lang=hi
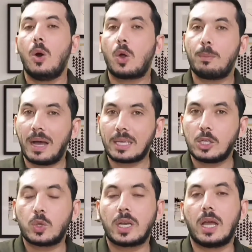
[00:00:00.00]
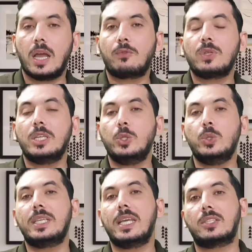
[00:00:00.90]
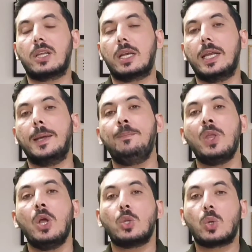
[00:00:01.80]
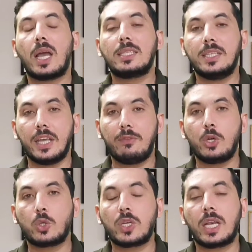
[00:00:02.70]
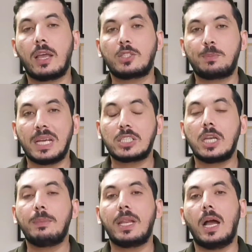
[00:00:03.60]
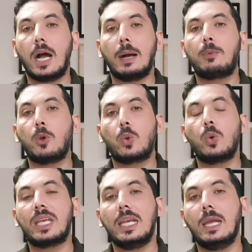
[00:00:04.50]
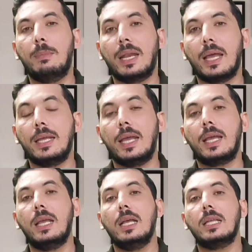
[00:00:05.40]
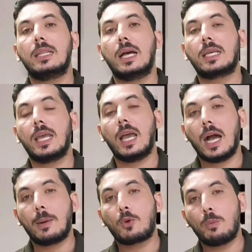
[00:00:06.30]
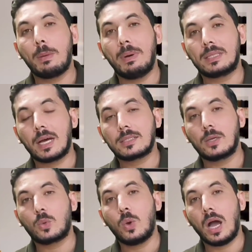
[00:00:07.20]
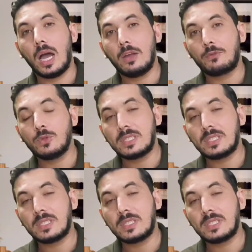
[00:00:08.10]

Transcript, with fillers: और बाकी जो है ना आईफोन की ड्यूटी क्या चल रही है तो गाइज़ ये वीडियो जो है ना स्पेशली मैंने आप लोगों के लिए बनाई है ताकि आपको मैं बता सकूँ आईफोन